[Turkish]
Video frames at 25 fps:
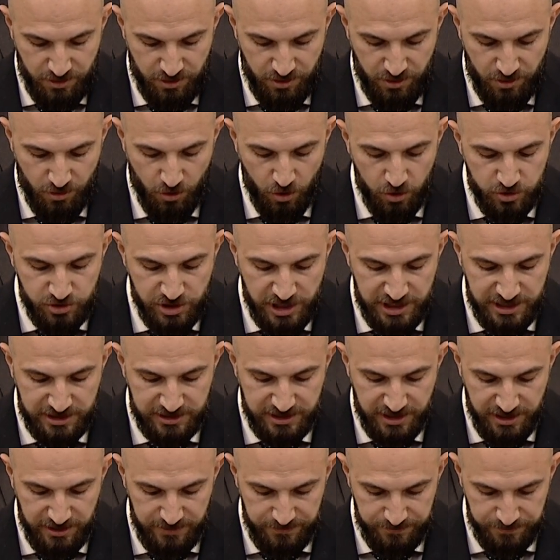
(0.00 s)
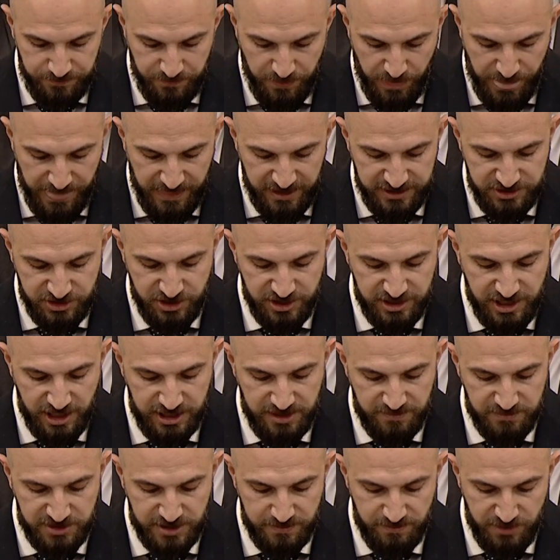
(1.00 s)
Öncelikle
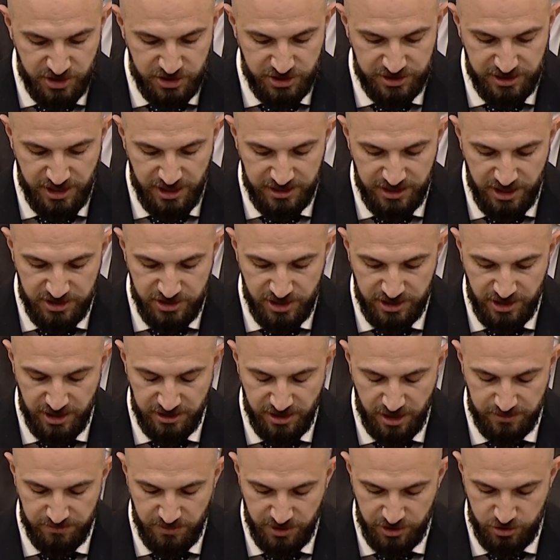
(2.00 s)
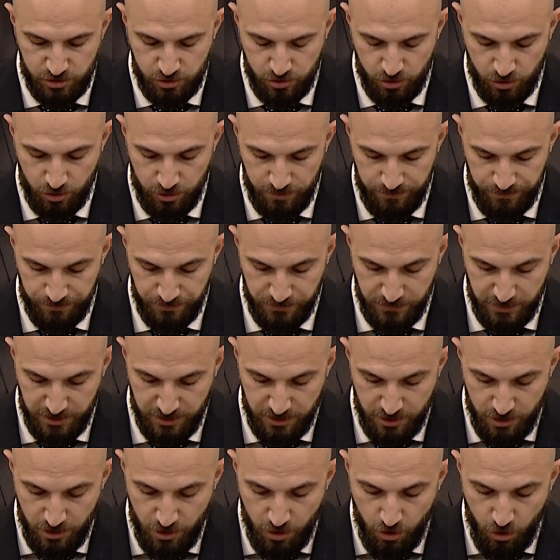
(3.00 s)
şirketimizin başından geçeni anlatmak istiyorum.
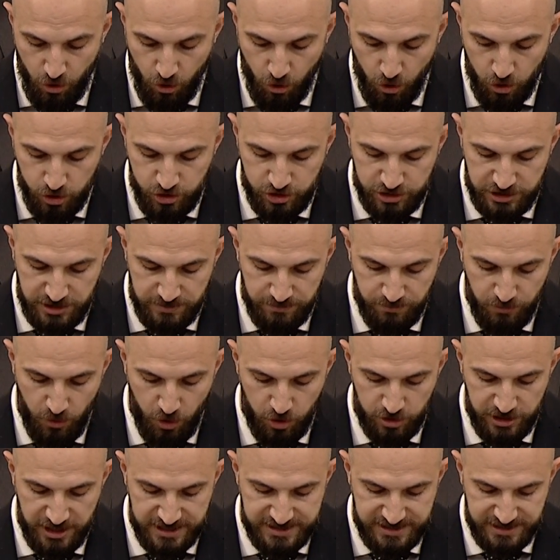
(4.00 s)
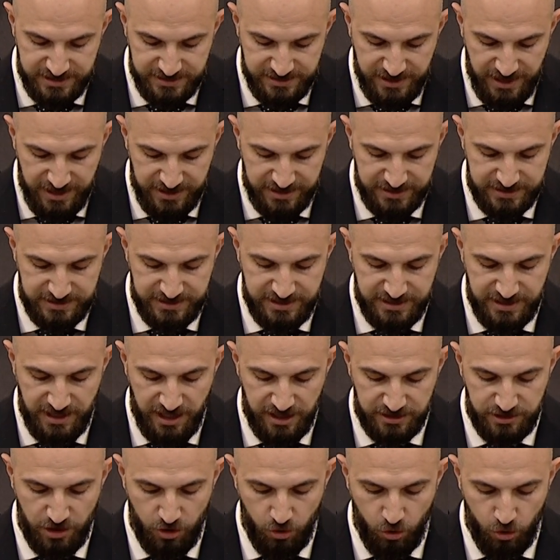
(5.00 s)
Austin bölgesinde
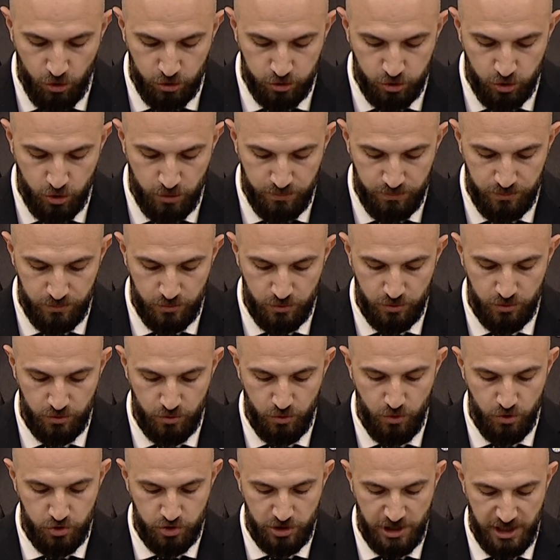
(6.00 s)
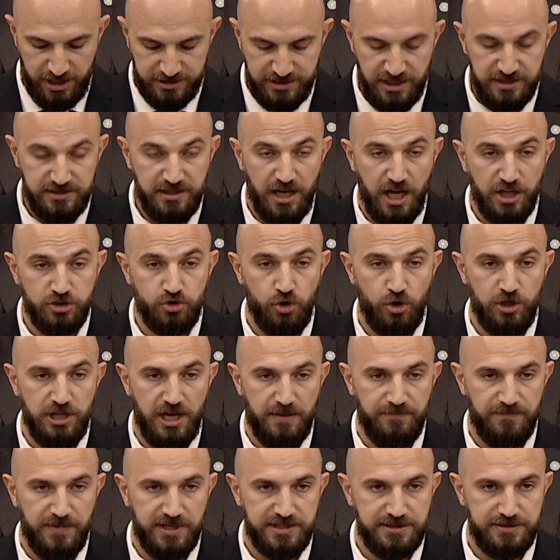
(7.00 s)
kirada olduğum 3 adet
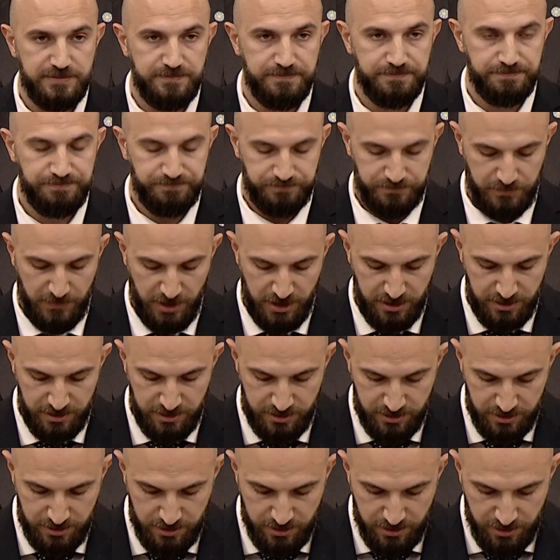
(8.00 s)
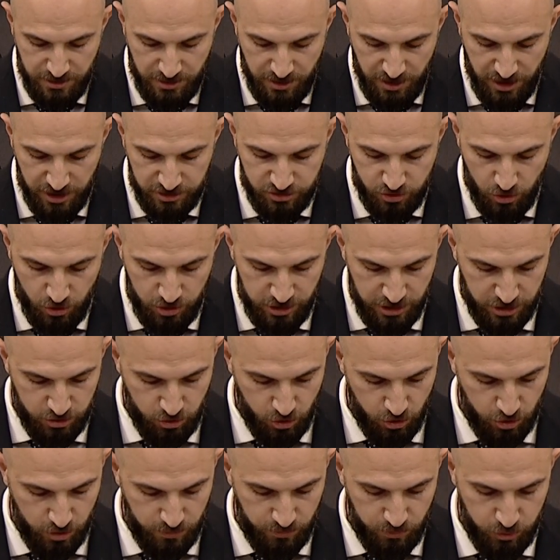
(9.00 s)
atölyem var. Atölye
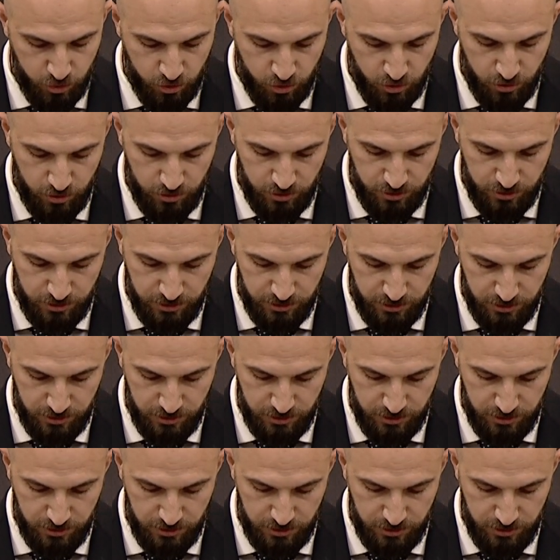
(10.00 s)
diyorum bunu e,